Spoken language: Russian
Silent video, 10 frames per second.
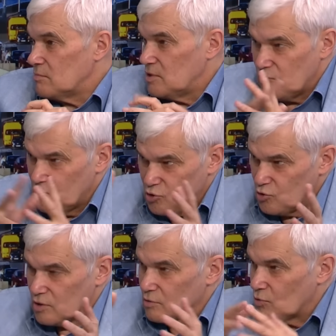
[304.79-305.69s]
Его еще
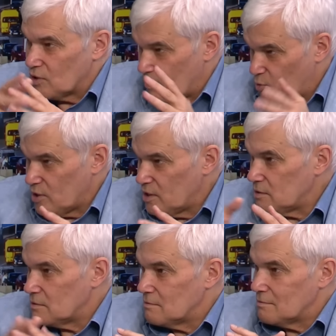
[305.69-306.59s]
нет, но Алабуга
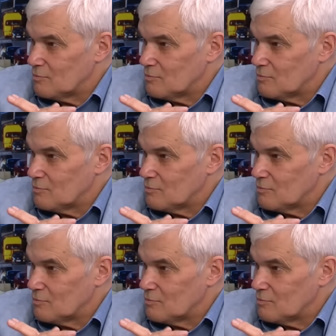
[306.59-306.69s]
есть,